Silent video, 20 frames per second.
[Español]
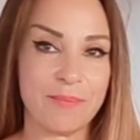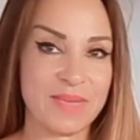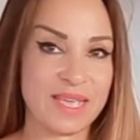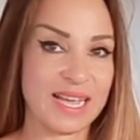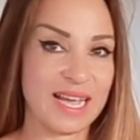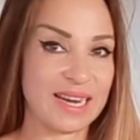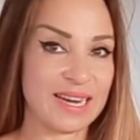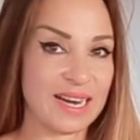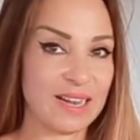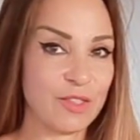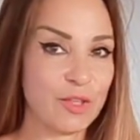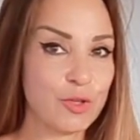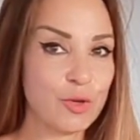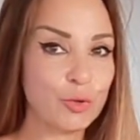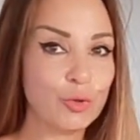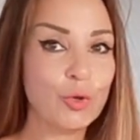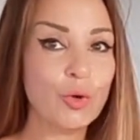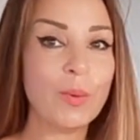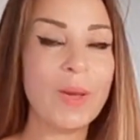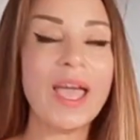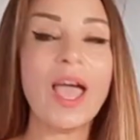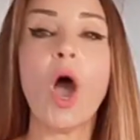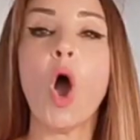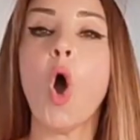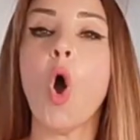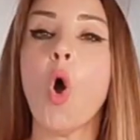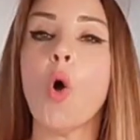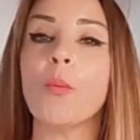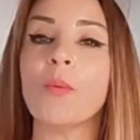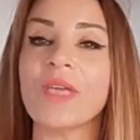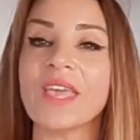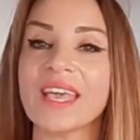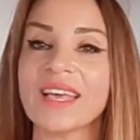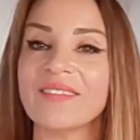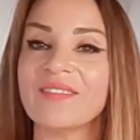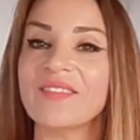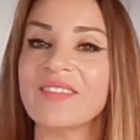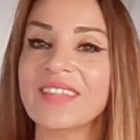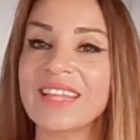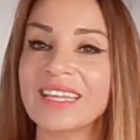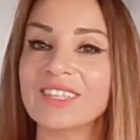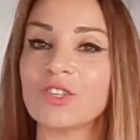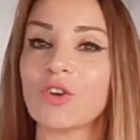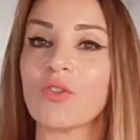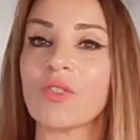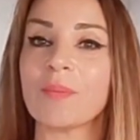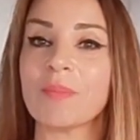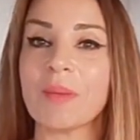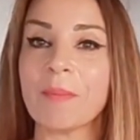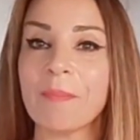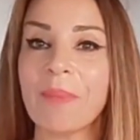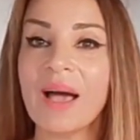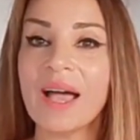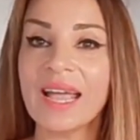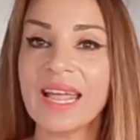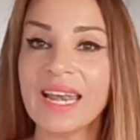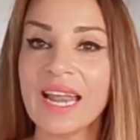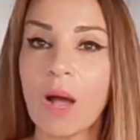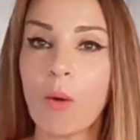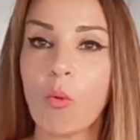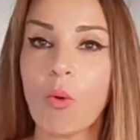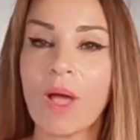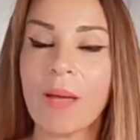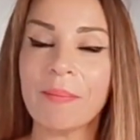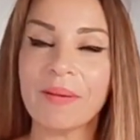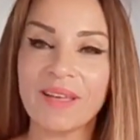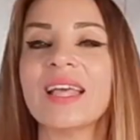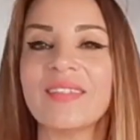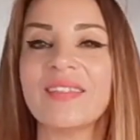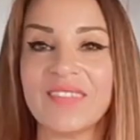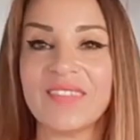mi canal de YouTube o bien dentro de mi página web.